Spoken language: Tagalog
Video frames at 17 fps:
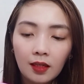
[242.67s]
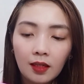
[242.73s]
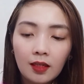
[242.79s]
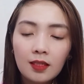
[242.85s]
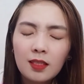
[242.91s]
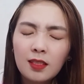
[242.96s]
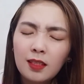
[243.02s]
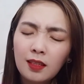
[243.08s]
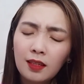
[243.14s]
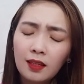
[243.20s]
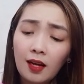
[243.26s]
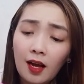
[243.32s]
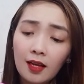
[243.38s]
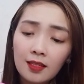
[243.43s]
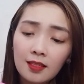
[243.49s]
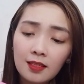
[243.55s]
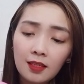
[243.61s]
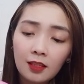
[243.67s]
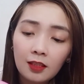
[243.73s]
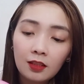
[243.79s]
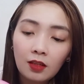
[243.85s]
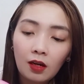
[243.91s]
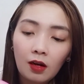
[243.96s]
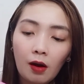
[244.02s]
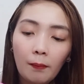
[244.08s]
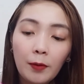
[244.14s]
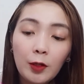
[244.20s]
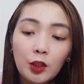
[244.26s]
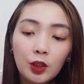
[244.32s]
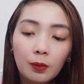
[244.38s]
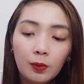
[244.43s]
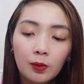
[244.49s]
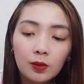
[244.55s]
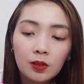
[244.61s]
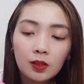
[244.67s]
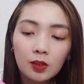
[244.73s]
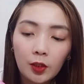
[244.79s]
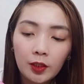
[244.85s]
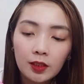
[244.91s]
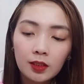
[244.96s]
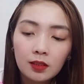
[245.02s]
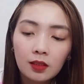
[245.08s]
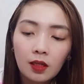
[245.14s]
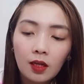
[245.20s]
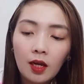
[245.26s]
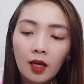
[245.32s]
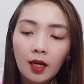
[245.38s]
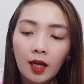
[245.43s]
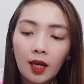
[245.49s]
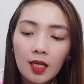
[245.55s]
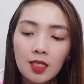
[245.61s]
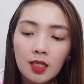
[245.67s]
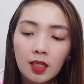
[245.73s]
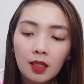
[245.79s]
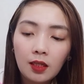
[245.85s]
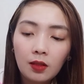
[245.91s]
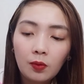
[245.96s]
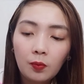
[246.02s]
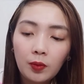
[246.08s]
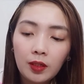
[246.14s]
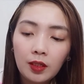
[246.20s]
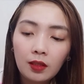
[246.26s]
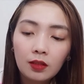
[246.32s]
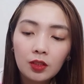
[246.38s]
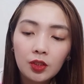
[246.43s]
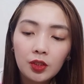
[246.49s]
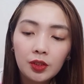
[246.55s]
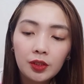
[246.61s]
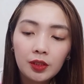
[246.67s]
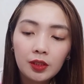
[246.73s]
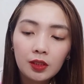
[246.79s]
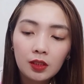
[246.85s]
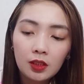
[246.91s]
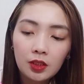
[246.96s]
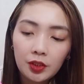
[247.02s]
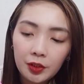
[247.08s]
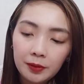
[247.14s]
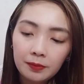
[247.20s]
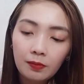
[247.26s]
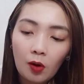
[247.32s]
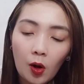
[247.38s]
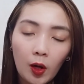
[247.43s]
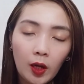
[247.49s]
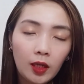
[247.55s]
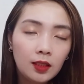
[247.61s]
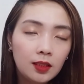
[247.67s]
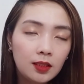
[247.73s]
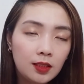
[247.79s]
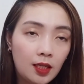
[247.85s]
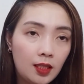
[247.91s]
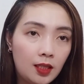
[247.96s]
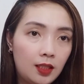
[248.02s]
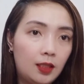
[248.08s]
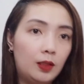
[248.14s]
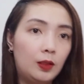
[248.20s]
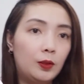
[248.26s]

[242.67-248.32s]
stearic acid, uh, vegetable source, glycerin, wheat, germ, oil, cetyl.